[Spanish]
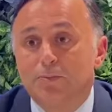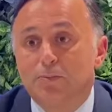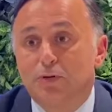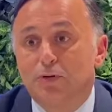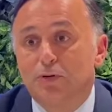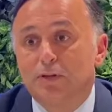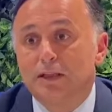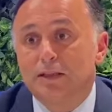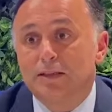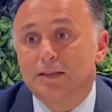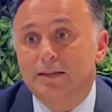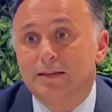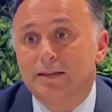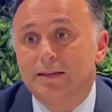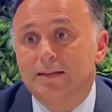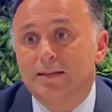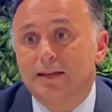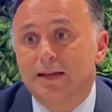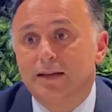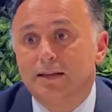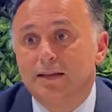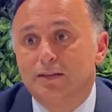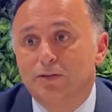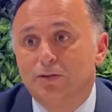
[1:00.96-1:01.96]
importante de
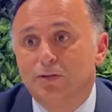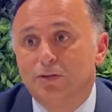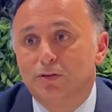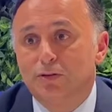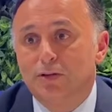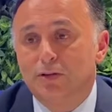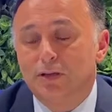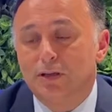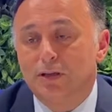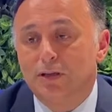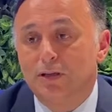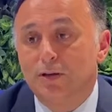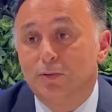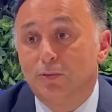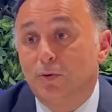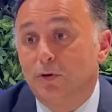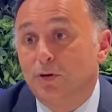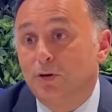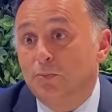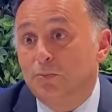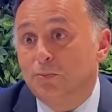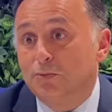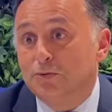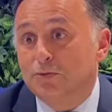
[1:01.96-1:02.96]
talento y,
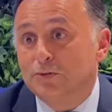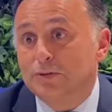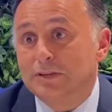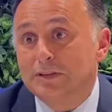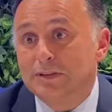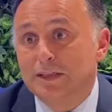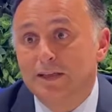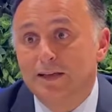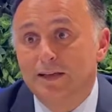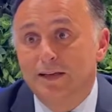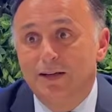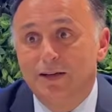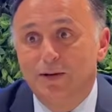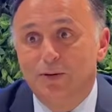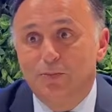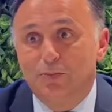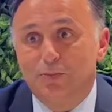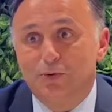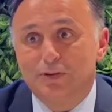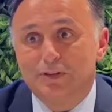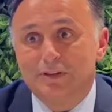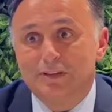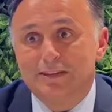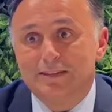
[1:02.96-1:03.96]
bueno, pues,
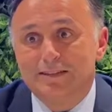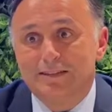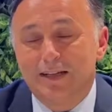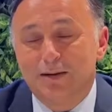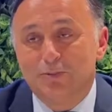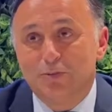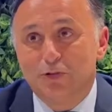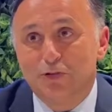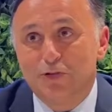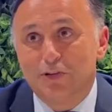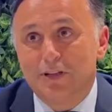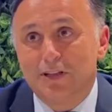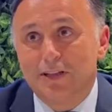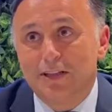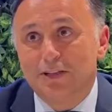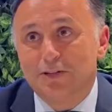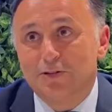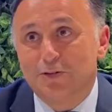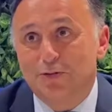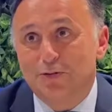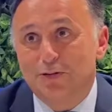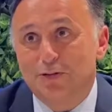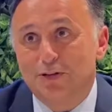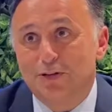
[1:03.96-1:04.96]
pues estamos
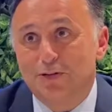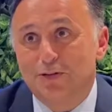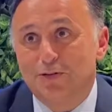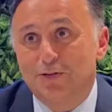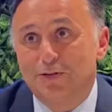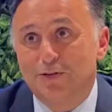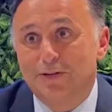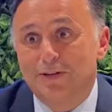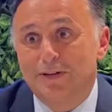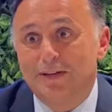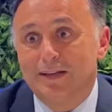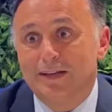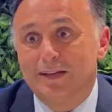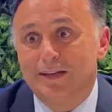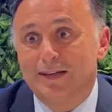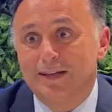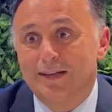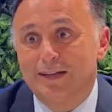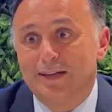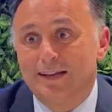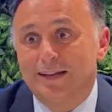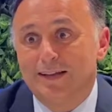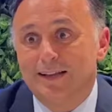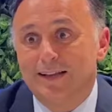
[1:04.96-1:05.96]
lidiando con ello
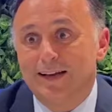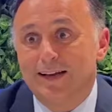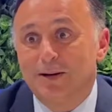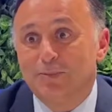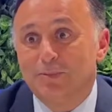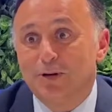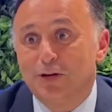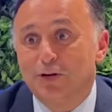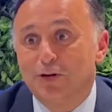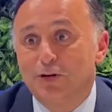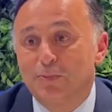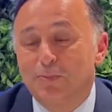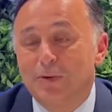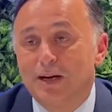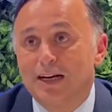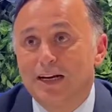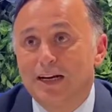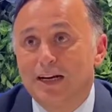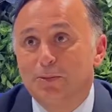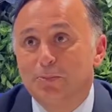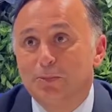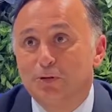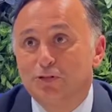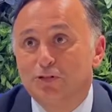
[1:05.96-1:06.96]
eh, de la mejor
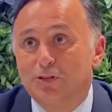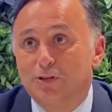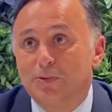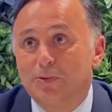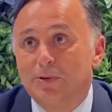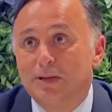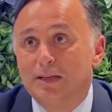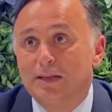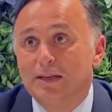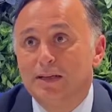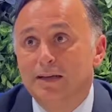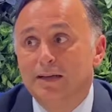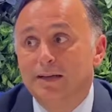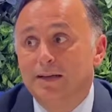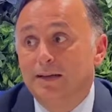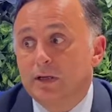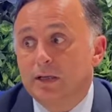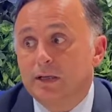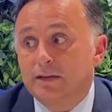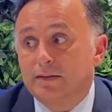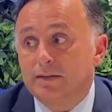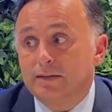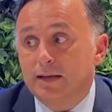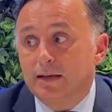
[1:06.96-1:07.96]
manera posible,
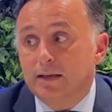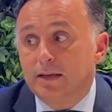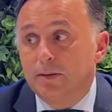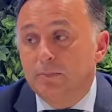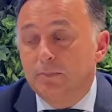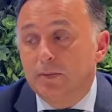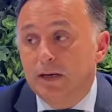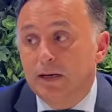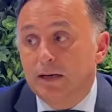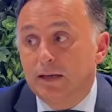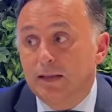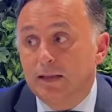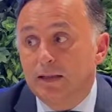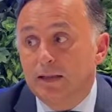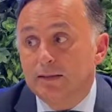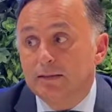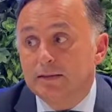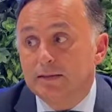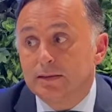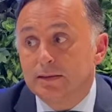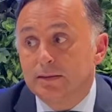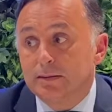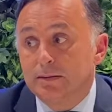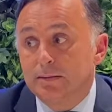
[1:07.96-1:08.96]
que está aquí para
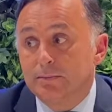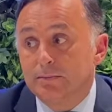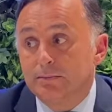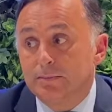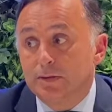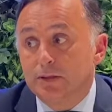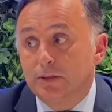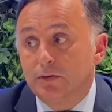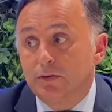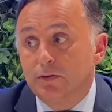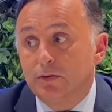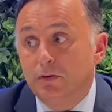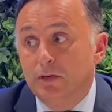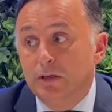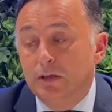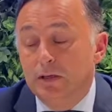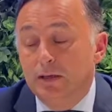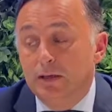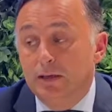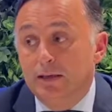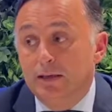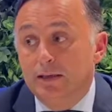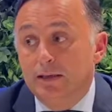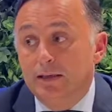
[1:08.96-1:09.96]
quedarse, pero
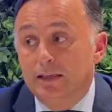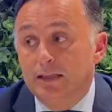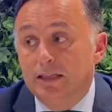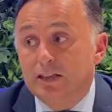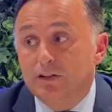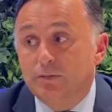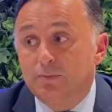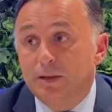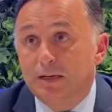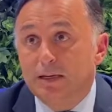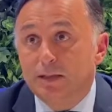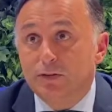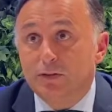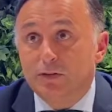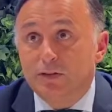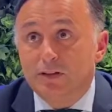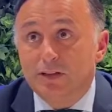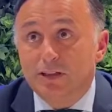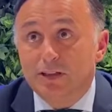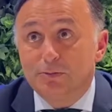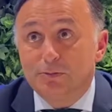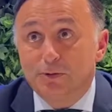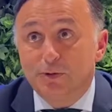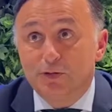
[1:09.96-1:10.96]
ni es para
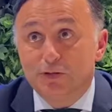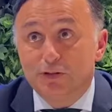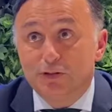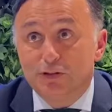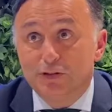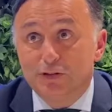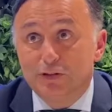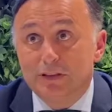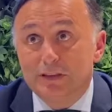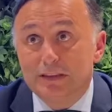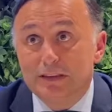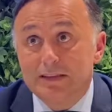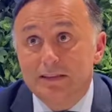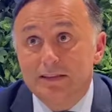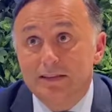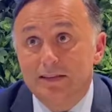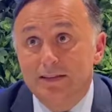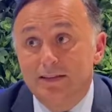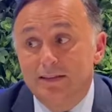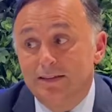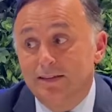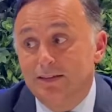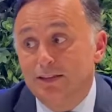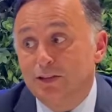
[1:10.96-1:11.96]
todas las profesiones
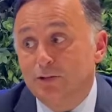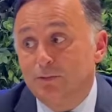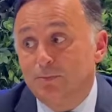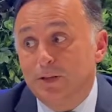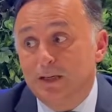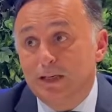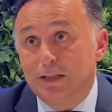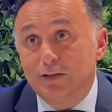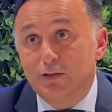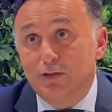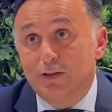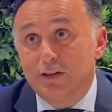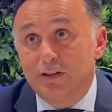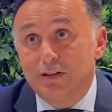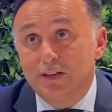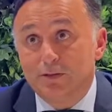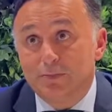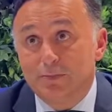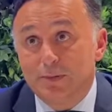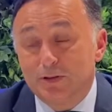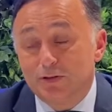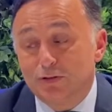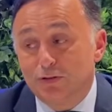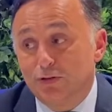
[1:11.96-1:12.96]
ni es para todas
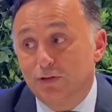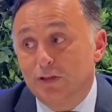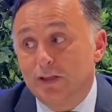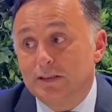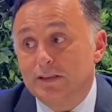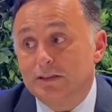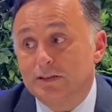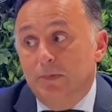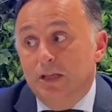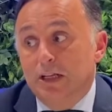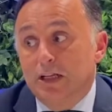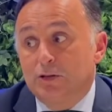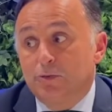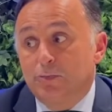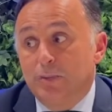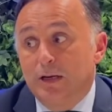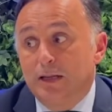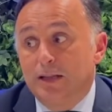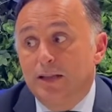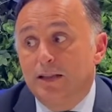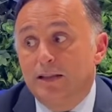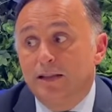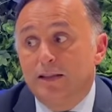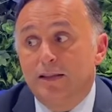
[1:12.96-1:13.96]
las personas. Mi
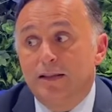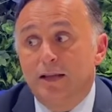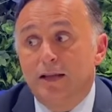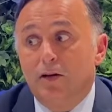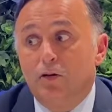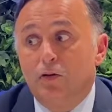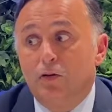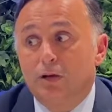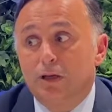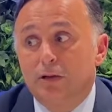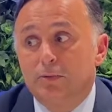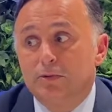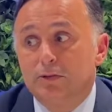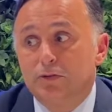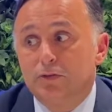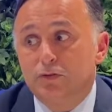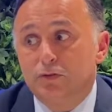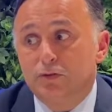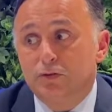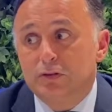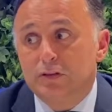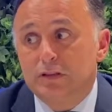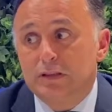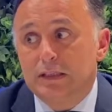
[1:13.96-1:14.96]
experiencia, lo que he
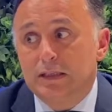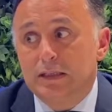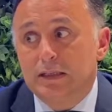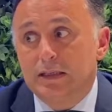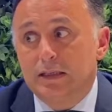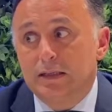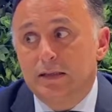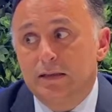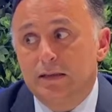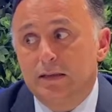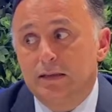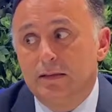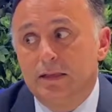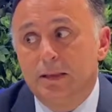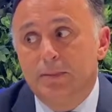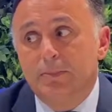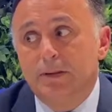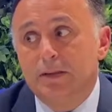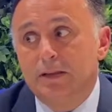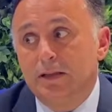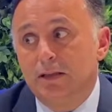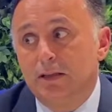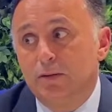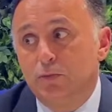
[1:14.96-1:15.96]
visto es que
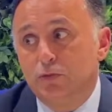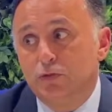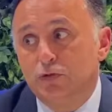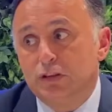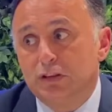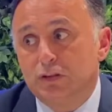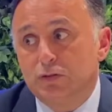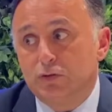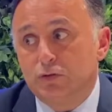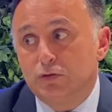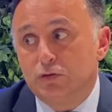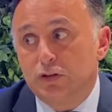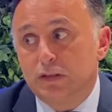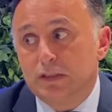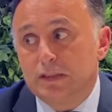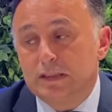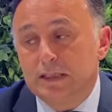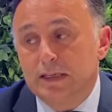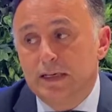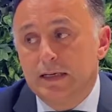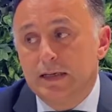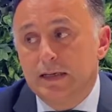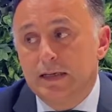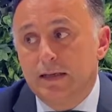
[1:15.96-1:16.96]
depende de muchas
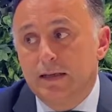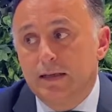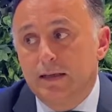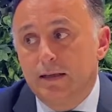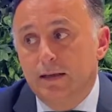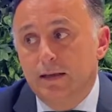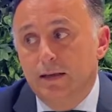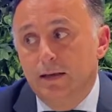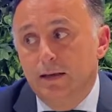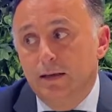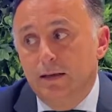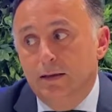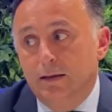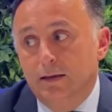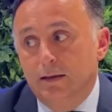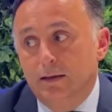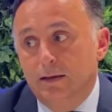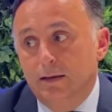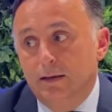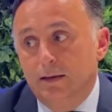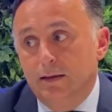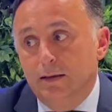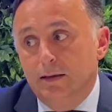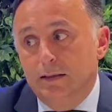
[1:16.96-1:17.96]
cosas el que
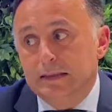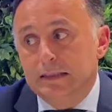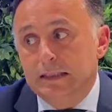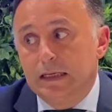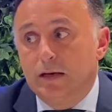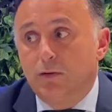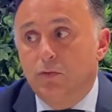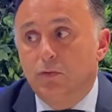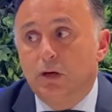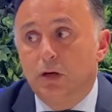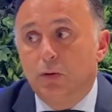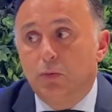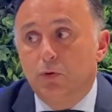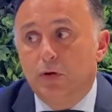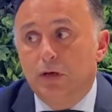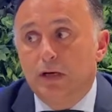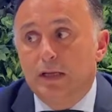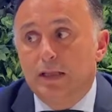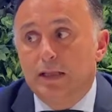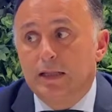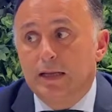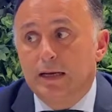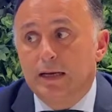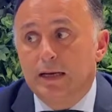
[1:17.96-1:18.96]
eh, sea una
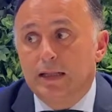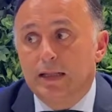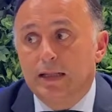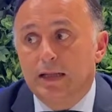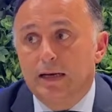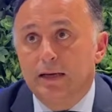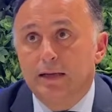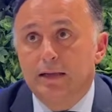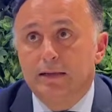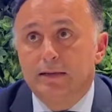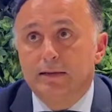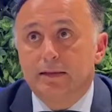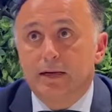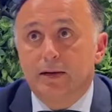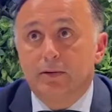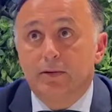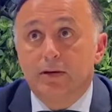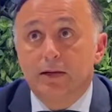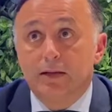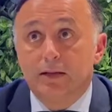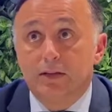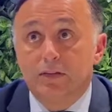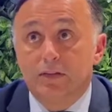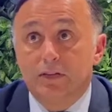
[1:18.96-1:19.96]
buena idea que alguien
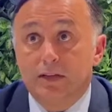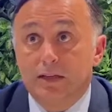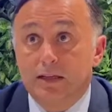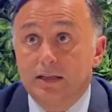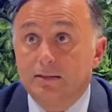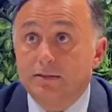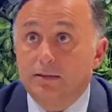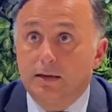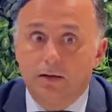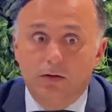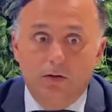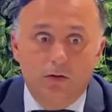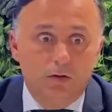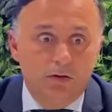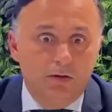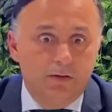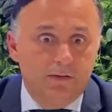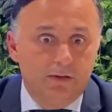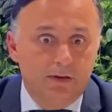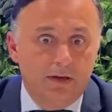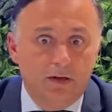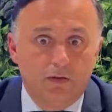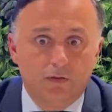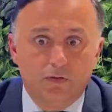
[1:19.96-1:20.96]
trabaje desde casa o
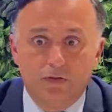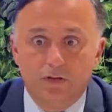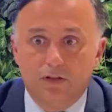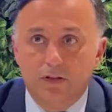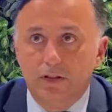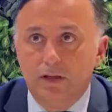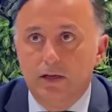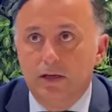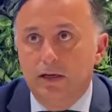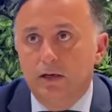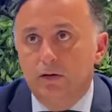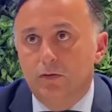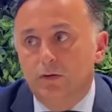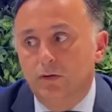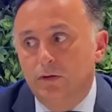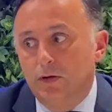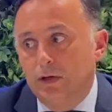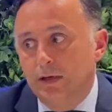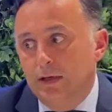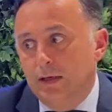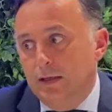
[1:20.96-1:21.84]
desde la oficina. ¿no?